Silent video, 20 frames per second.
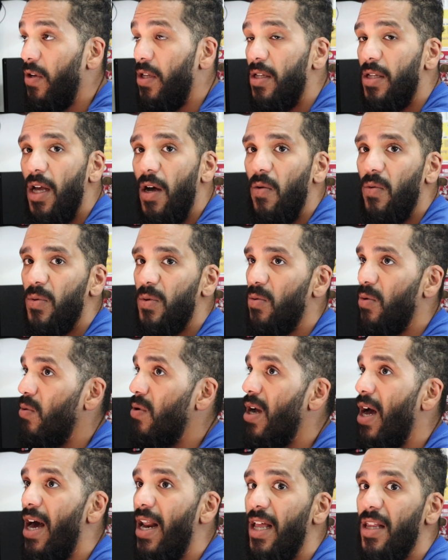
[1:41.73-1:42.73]
Então,
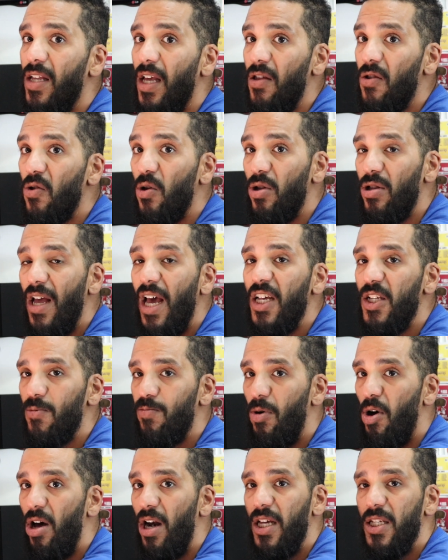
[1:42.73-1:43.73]
o cara tentou 10
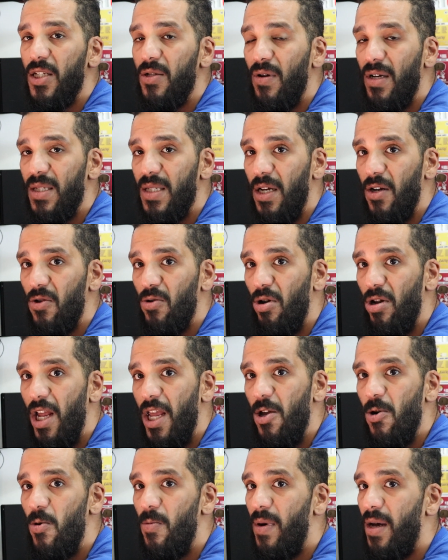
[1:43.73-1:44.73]
bolas e não acertou
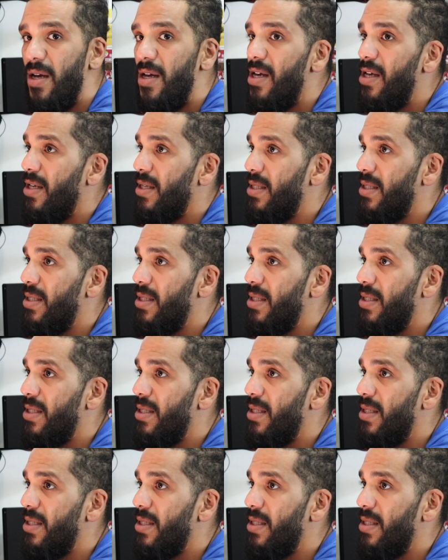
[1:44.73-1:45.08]
nenhuma.